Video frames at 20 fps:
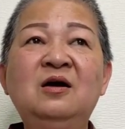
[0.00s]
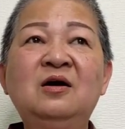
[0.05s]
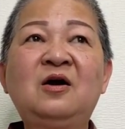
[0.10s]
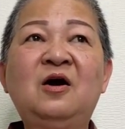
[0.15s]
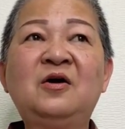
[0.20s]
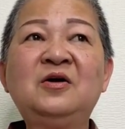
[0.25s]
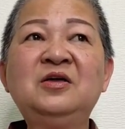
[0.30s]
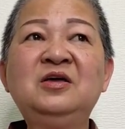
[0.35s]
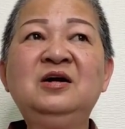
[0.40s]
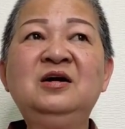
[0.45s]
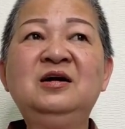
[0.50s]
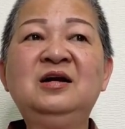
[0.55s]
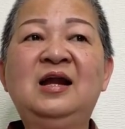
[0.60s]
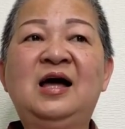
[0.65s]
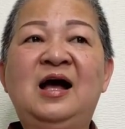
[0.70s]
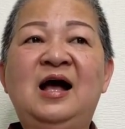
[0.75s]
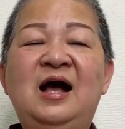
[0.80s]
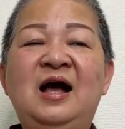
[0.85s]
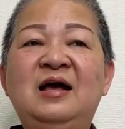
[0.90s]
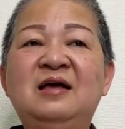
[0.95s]
coi như
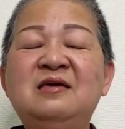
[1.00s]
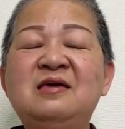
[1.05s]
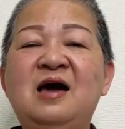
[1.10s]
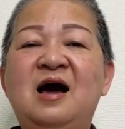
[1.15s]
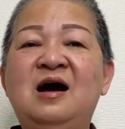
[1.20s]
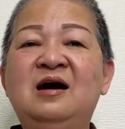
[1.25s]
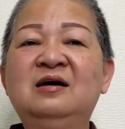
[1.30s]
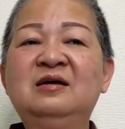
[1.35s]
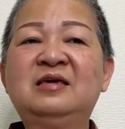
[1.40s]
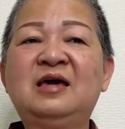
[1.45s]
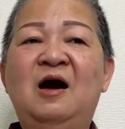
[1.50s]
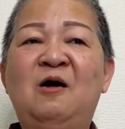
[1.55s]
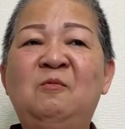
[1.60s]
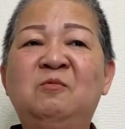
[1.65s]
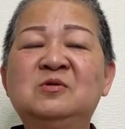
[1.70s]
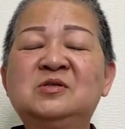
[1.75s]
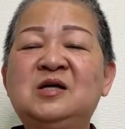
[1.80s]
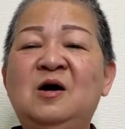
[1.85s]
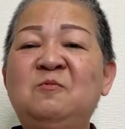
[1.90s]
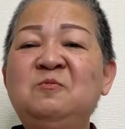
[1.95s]
là hả vợ
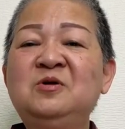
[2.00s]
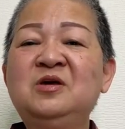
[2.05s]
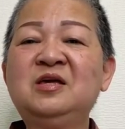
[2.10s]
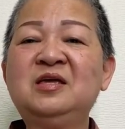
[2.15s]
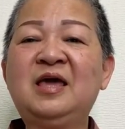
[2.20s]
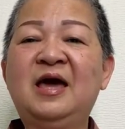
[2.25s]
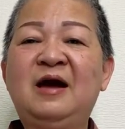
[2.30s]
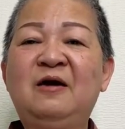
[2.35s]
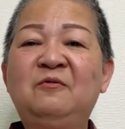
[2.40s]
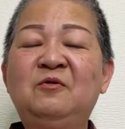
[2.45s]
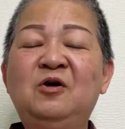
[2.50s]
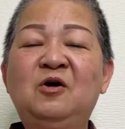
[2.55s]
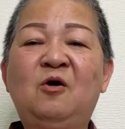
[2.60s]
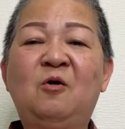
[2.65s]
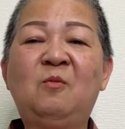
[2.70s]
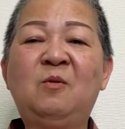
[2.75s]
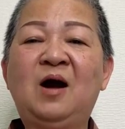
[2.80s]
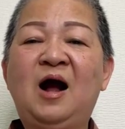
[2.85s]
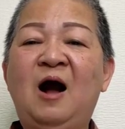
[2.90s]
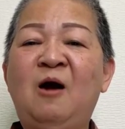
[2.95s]
chồng sống với nhau nó
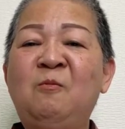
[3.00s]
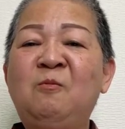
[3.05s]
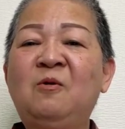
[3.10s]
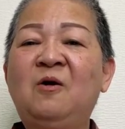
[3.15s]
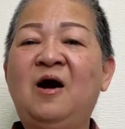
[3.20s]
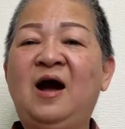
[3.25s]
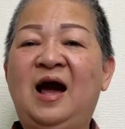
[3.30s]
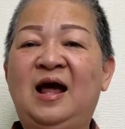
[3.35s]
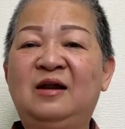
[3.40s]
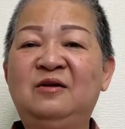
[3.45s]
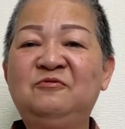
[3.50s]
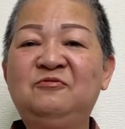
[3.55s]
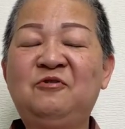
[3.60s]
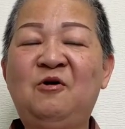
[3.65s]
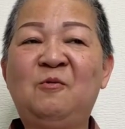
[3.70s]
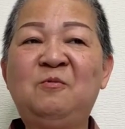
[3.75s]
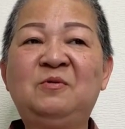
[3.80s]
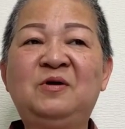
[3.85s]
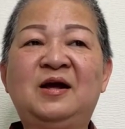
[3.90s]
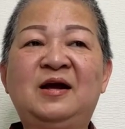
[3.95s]
cũng không có hạnh
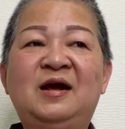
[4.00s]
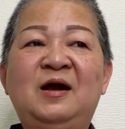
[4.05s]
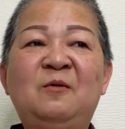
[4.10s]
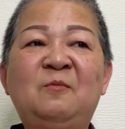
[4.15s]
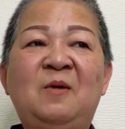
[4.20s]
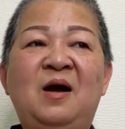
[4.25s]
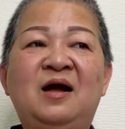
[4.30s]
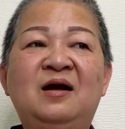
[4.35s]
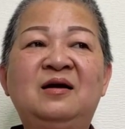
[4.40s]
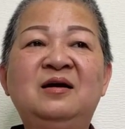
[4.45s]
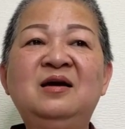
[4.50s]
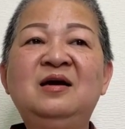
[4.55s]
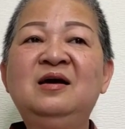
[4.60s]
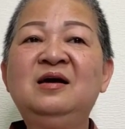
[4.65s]
phúc nè các bạn